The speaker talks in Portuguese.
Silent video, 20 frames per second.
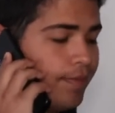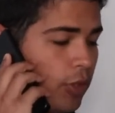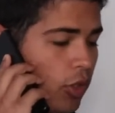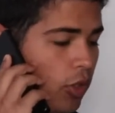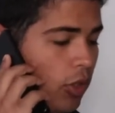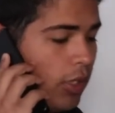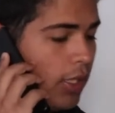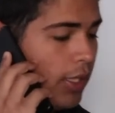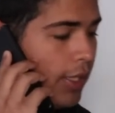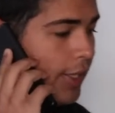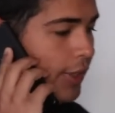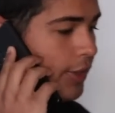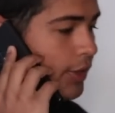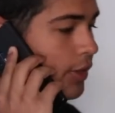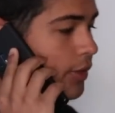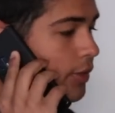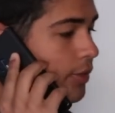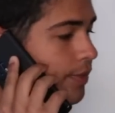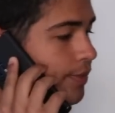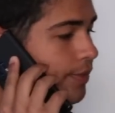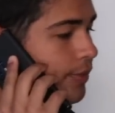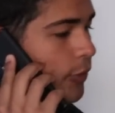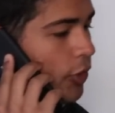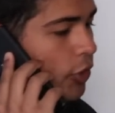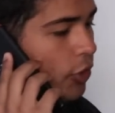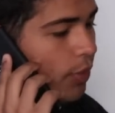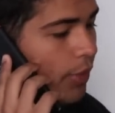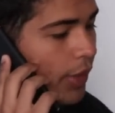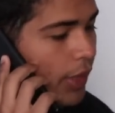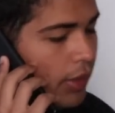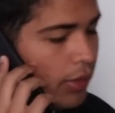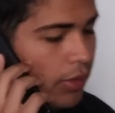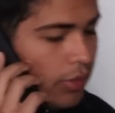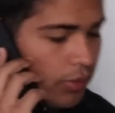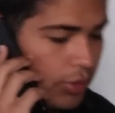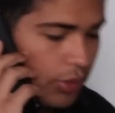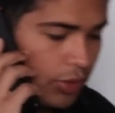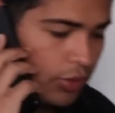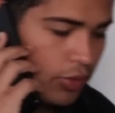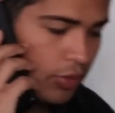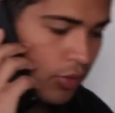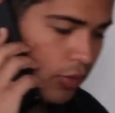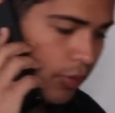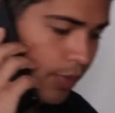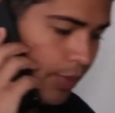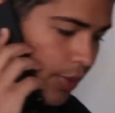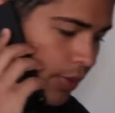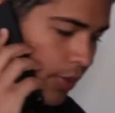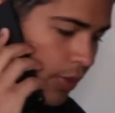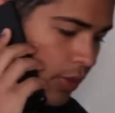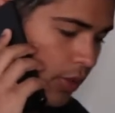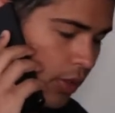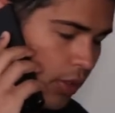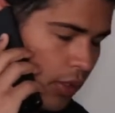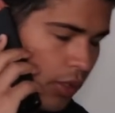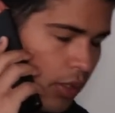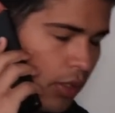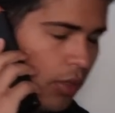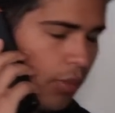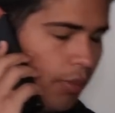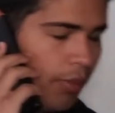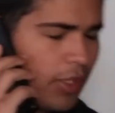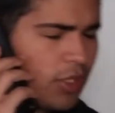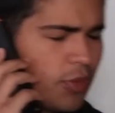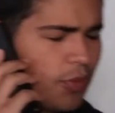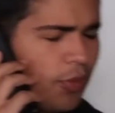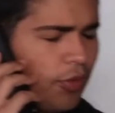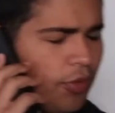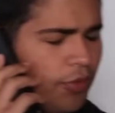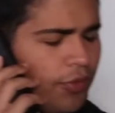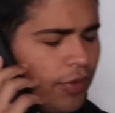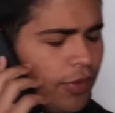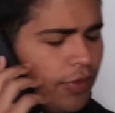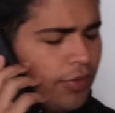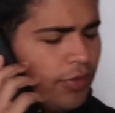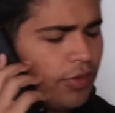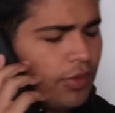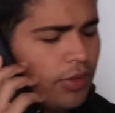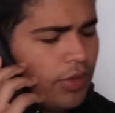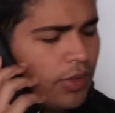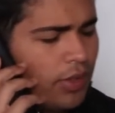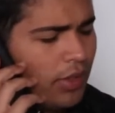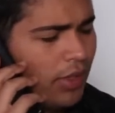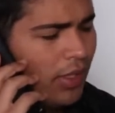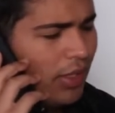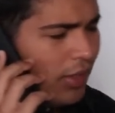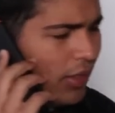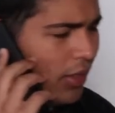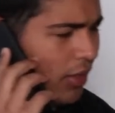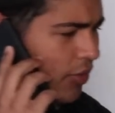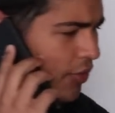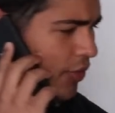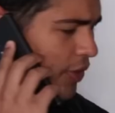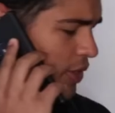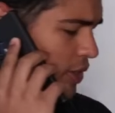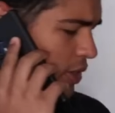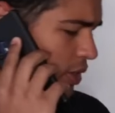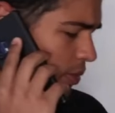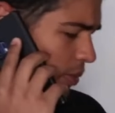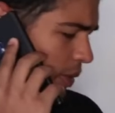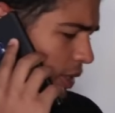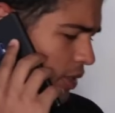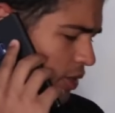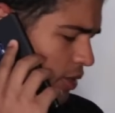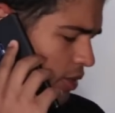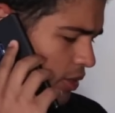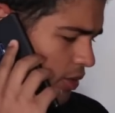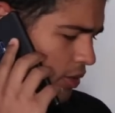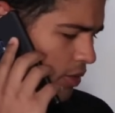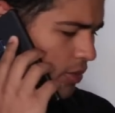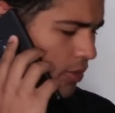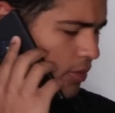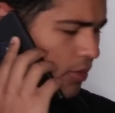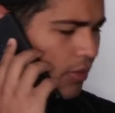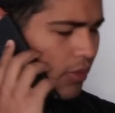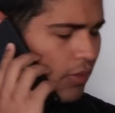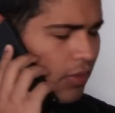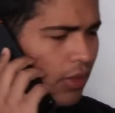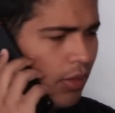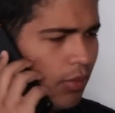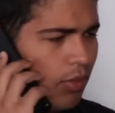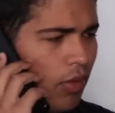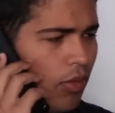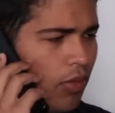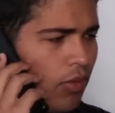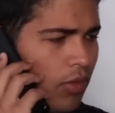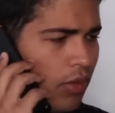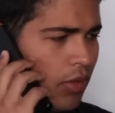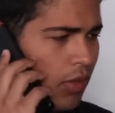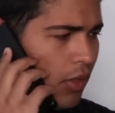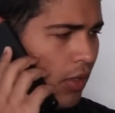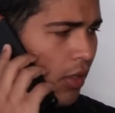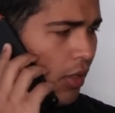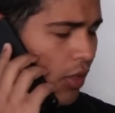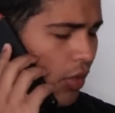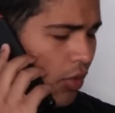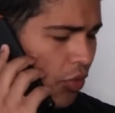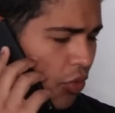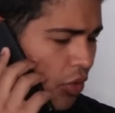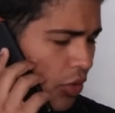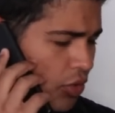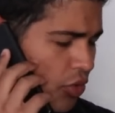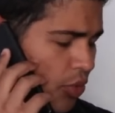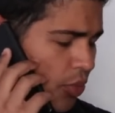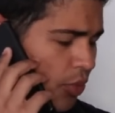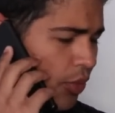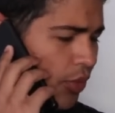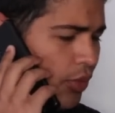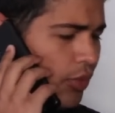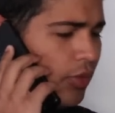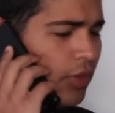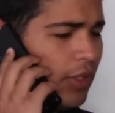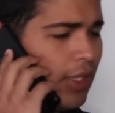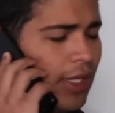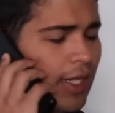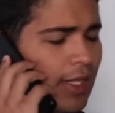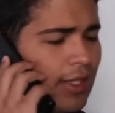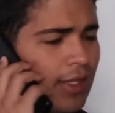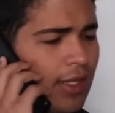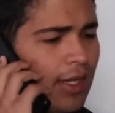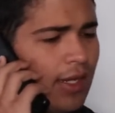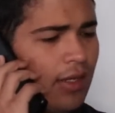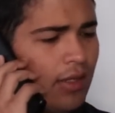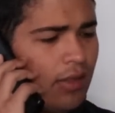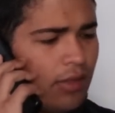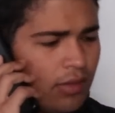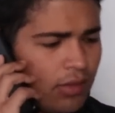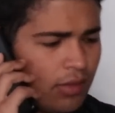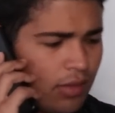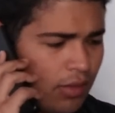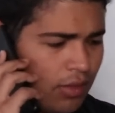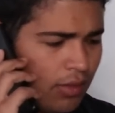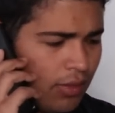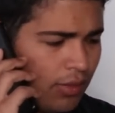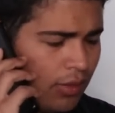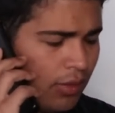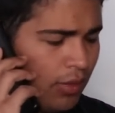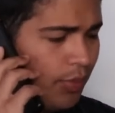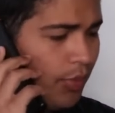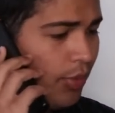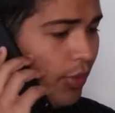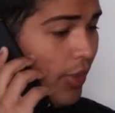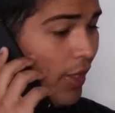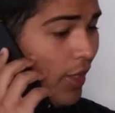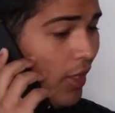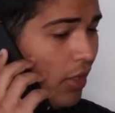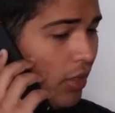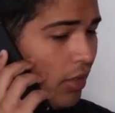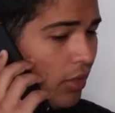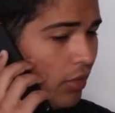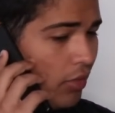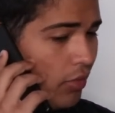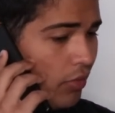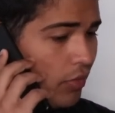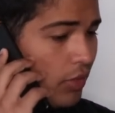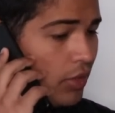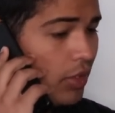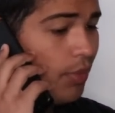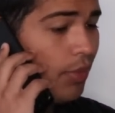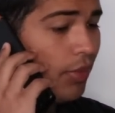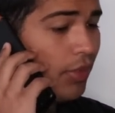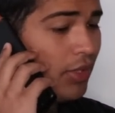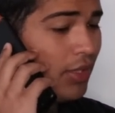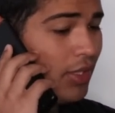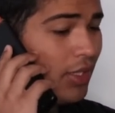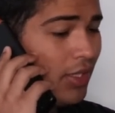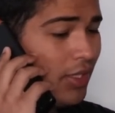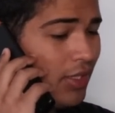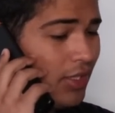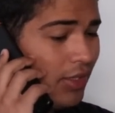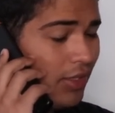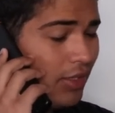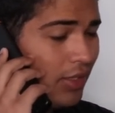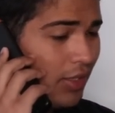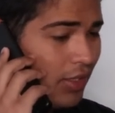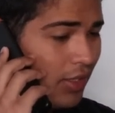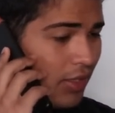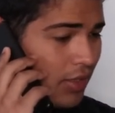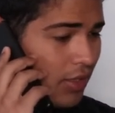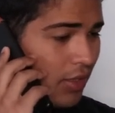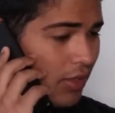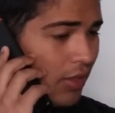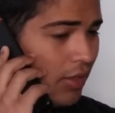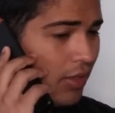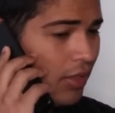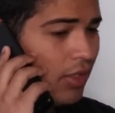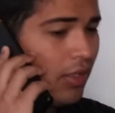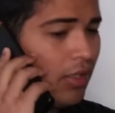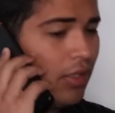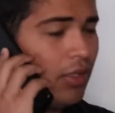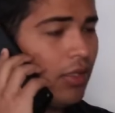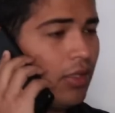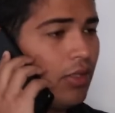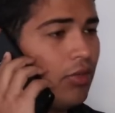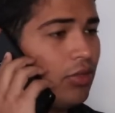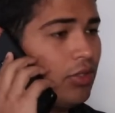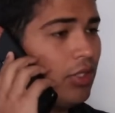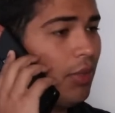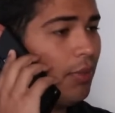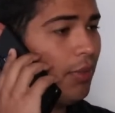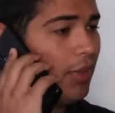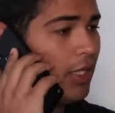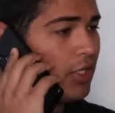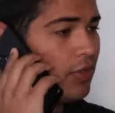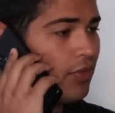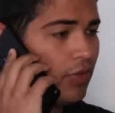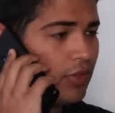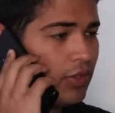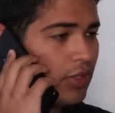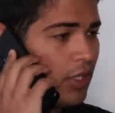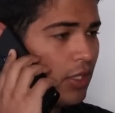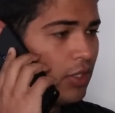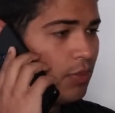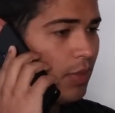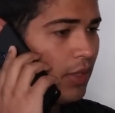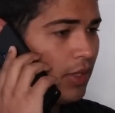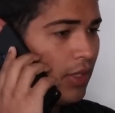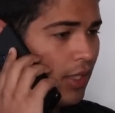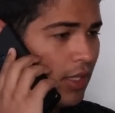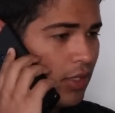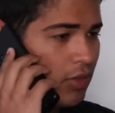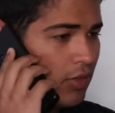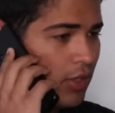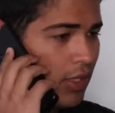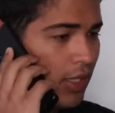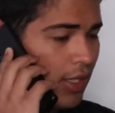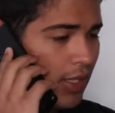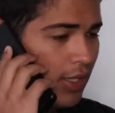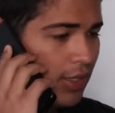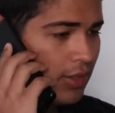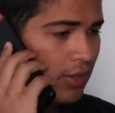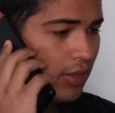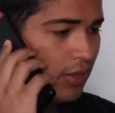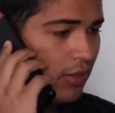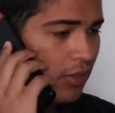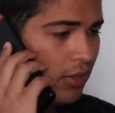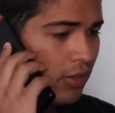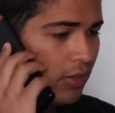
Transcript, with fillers: Olha, Edna, tudo bem, eu te desculpo. Mas por favor, tenta não fazer mais isso tá bom? Eu gosto muito da Natália e por ela você pode ter certeza que eu jamais vou desrespeitar a sua casa.